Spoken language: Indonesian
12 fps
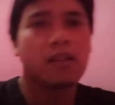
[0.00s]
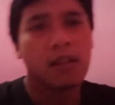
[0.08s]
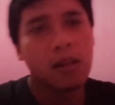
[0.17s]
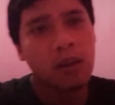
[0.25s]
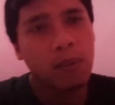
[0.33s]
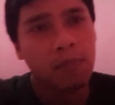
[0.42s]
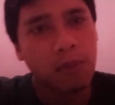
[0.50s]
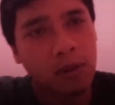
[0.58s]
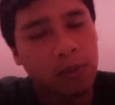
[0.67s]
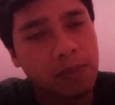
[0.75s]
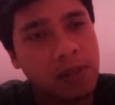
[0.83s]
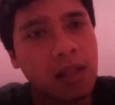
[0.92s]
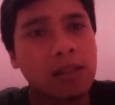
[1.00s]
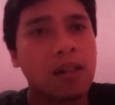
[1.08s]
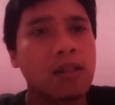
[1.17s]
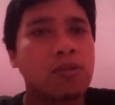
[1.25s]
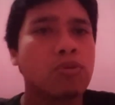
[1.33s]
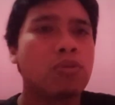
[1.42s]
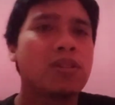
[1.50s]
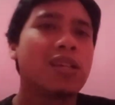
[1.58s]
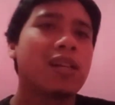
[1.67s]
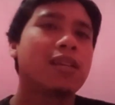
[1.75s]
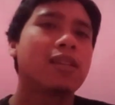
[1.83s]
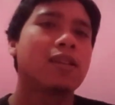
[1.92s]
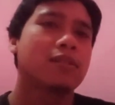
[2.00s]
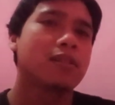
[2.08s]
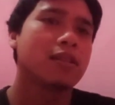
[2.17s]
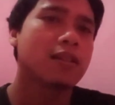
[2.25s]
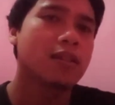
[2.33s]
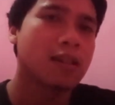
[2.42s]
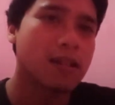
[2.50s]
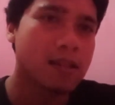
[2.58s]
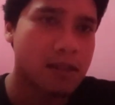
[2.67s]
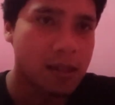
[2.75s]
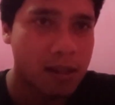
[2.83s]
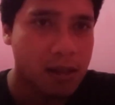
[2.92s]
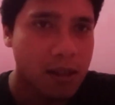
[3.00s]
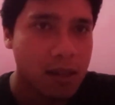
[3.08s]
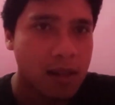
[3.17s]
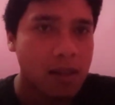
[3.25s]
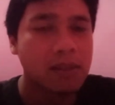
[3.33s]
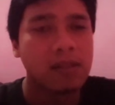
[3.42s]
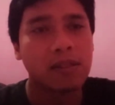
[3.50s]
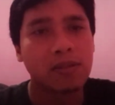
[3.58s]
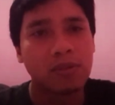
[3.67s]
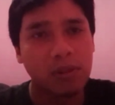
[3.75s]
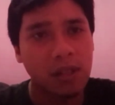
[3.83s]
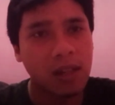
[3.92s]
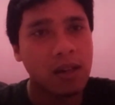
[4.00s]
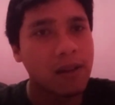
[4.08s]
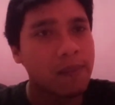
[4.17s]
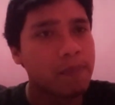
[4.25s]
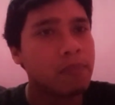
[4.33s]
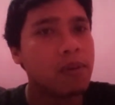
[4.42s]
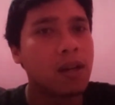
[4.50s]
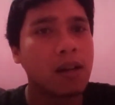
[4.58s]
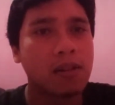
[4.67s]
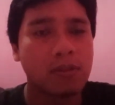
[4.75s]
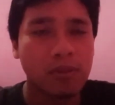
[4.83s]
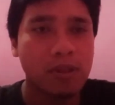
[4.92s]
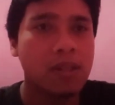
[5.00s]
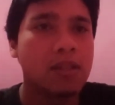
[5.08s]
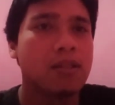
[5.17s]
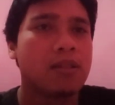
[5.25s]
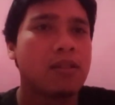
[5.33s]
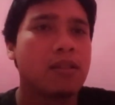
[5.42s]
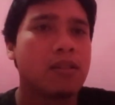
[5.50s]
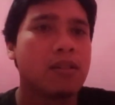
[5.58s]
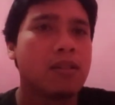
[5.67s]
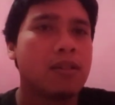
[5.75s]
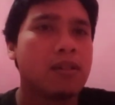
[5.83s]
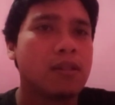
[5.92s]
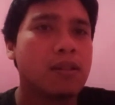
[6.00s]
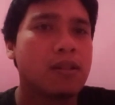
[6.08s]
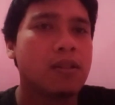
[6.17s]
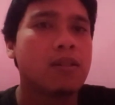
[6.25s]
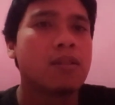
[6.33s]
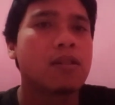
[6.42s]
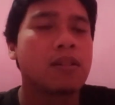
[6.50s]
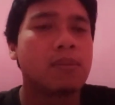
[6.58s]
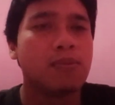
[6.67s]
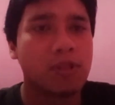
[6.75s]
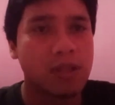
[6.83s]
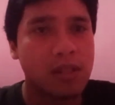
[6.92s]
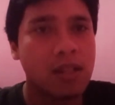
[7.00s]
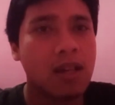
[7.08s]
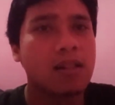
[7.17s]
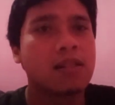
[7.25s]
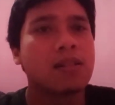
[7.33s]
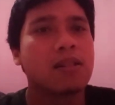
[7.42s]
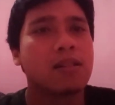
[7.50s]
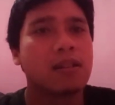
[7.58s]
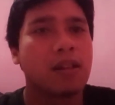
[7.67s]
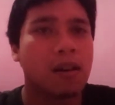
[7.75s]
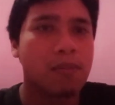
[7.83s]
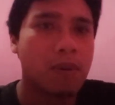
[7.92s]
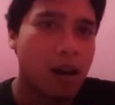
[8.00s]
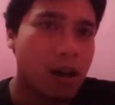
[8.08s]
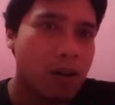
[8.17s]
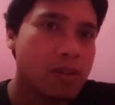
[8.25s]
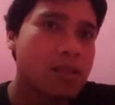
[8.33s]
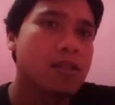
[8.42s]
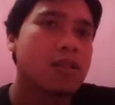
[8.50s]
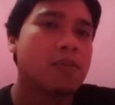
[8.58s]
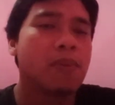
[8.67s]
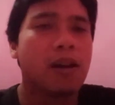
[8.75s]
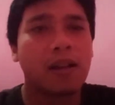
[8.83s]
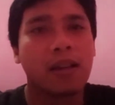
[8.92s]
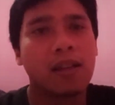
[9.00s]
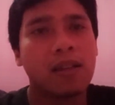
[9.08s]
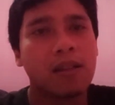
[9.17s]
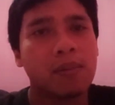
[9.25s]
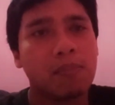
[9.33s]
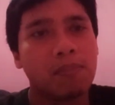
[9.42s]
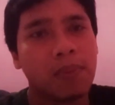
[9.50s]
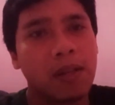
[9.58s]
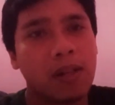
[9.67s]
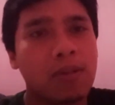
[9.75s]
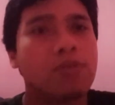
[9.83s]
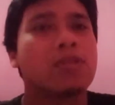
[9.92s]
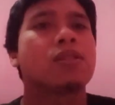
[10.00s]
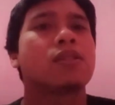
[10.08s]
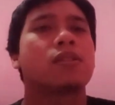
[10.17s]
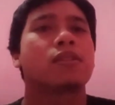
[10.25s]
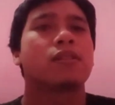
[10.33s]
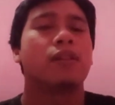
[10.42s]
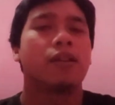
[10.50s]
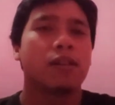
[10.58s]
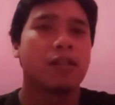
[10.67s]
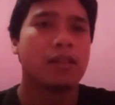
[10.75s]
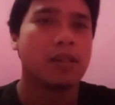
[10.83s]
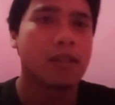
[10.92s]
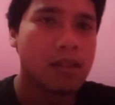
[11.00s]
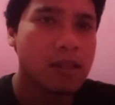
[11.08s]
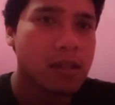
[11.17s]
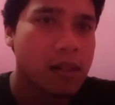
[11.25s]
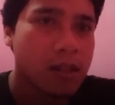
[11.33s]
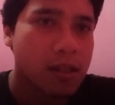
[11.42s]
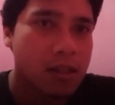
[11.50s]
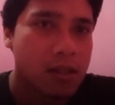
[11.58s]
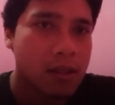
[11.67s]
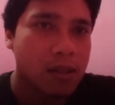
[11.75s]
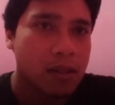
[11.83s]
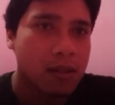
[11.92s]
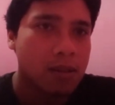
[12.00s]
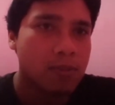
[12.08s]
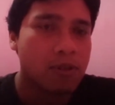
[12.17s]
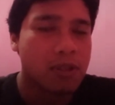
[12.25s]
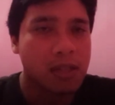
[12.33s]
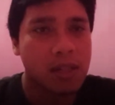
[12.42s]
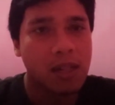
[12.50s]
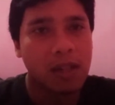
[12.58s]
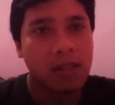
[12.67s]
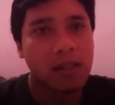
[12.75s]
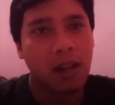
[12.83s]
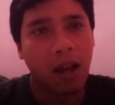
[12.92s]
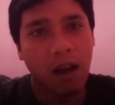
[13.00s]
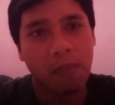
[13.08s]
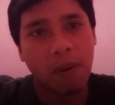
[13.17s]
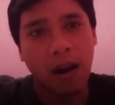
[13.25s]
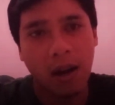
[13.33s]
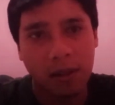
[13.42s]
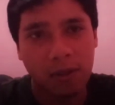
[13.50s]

Pondok Pesantren Surjalaya Sirna Rasa Yang sudah mengakui Kemursidan Abah Aus sebagai penerus dari Kemursidan Abah Anu